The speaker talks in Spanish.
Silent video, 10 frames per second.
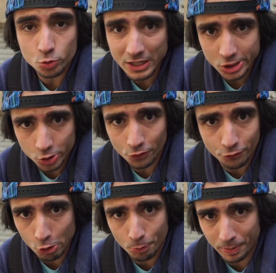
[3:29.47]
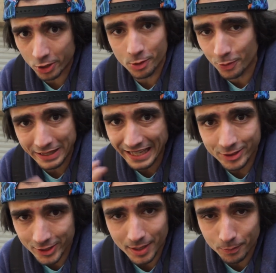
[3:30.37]
¿Cuáles son los bonus, Pedro? ¿Y por qué
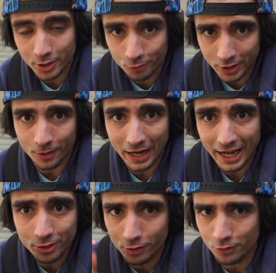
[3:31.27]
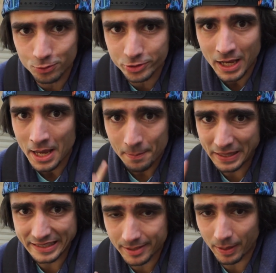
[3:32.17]
esto es tan bueno? Bueno, hay dos bonus
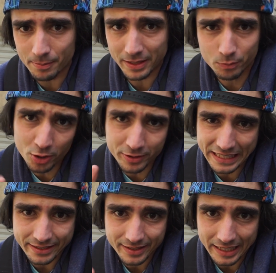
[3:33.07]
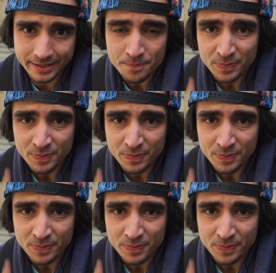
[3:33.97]
principalmente, bueno, tres, tres.